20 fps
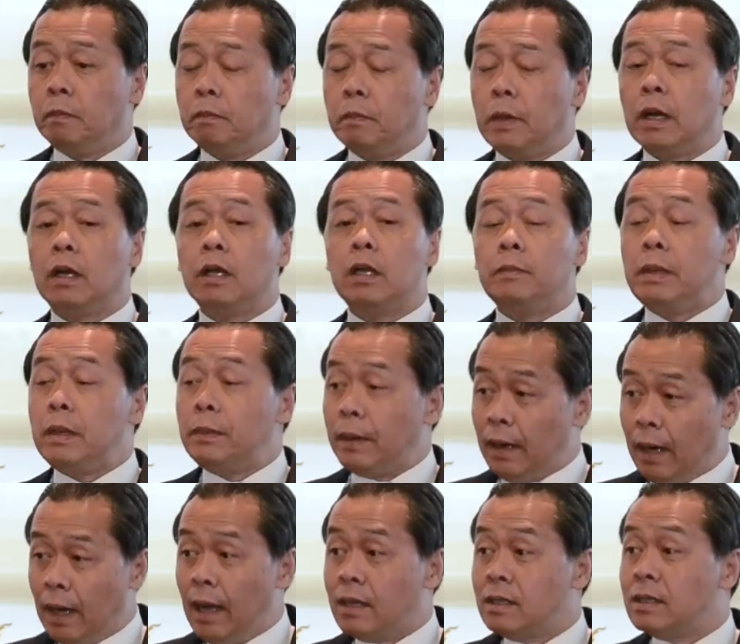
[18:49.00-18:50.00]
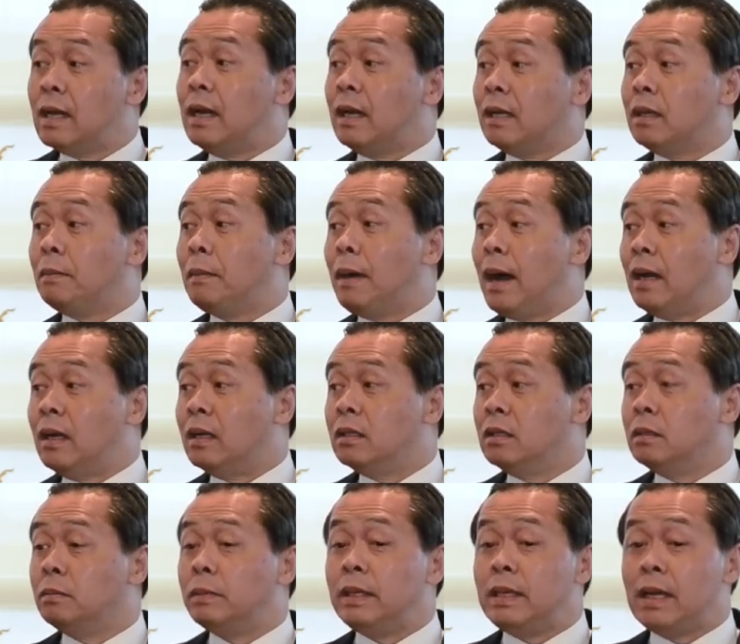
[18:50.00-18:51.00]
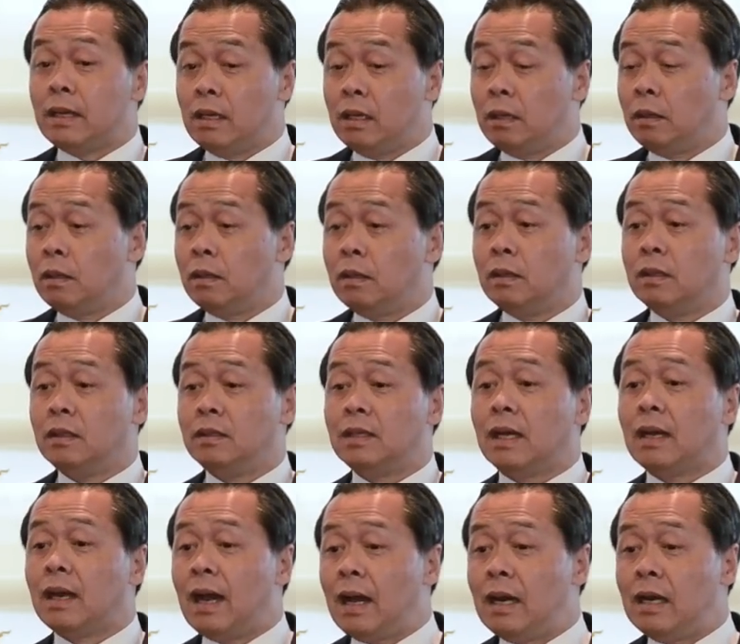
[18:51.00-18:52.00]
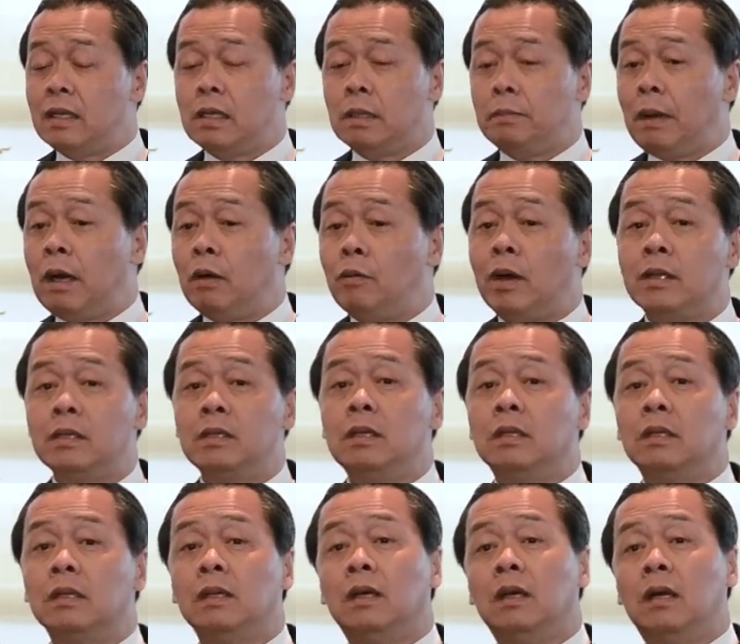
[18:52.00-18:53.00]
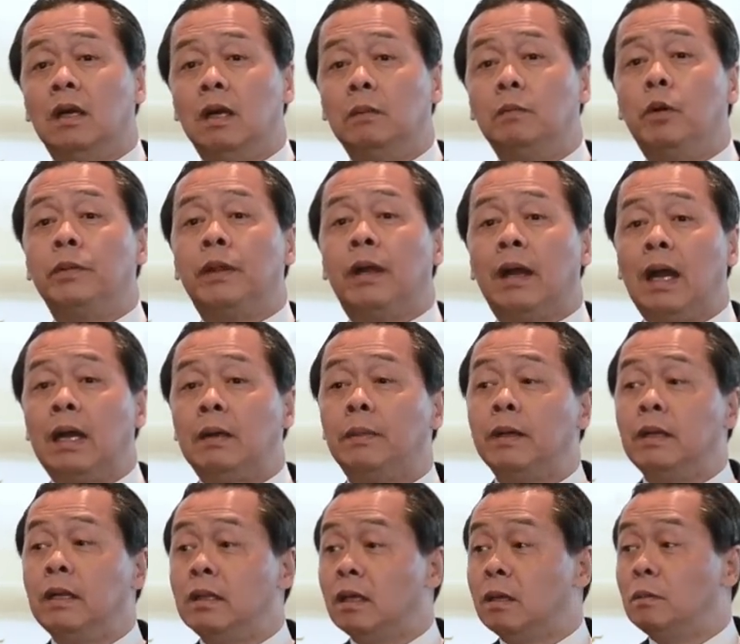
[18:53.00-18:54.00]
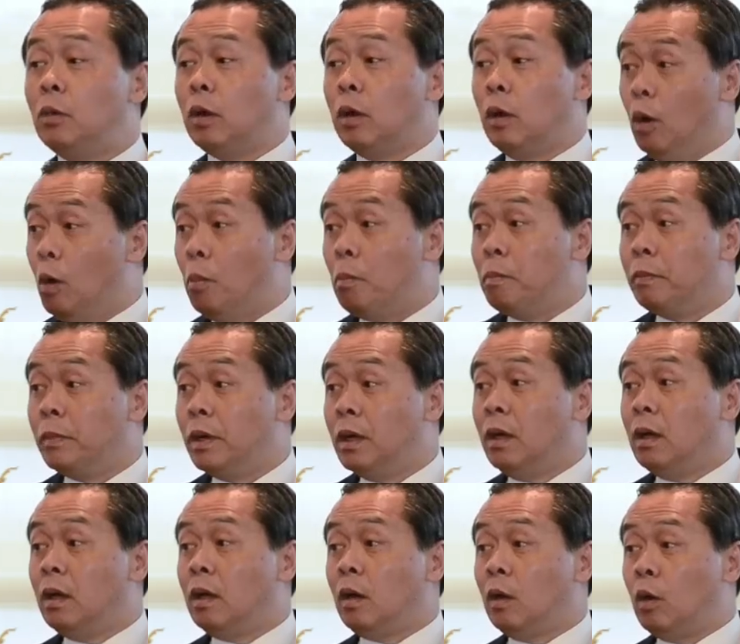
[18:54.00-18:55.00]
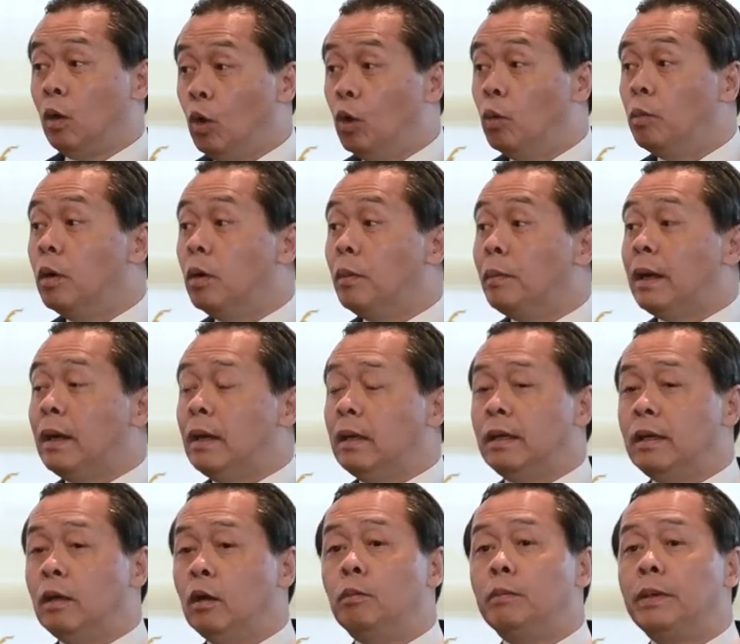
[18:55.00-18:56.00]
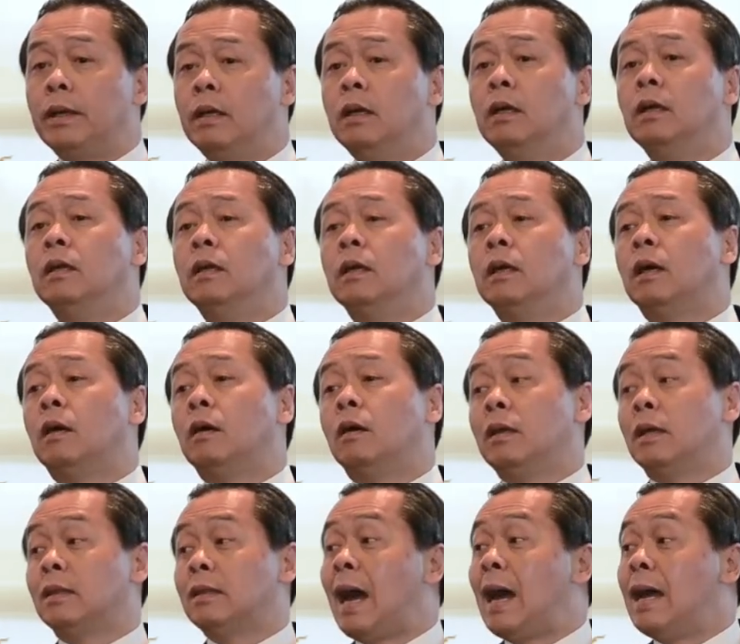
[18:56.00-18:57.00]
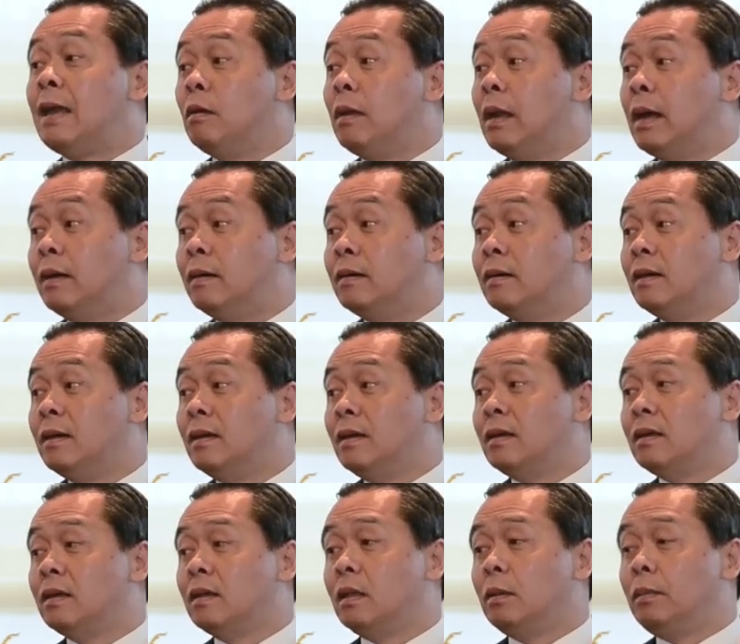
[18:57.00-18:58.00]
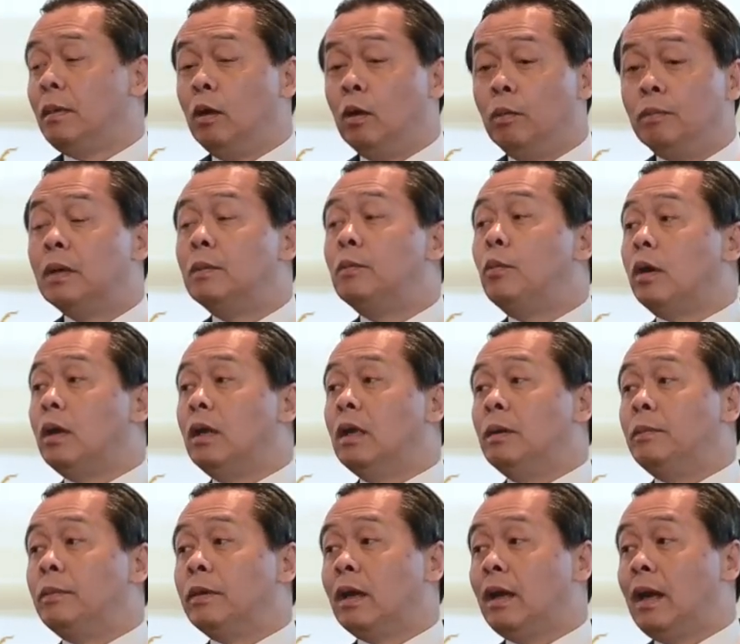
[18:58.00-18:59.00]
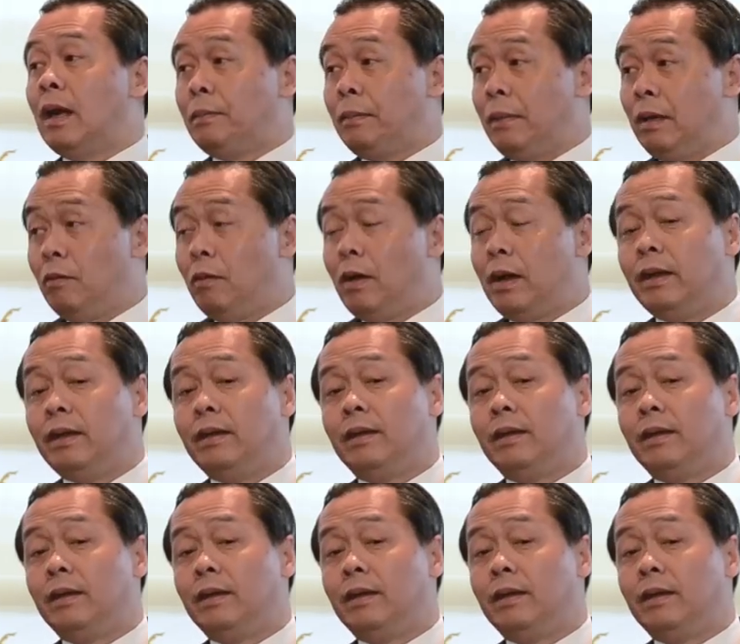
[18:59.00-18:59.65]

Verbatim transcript: มันก็จะมีปัญหาใส่รัฐบาล ซึ่งไม่อยากจะจัดการในสภาวะ ซึ่งระบบธนาคารพาณิชย์ทั้งหมดล้มโครมลงมาเลย ล้มไปครึ่งหนึ่งเขาก็จะตายอยู่แล้วเป็นล้มทั้งหมดเลยมันก็รับไม่ไหว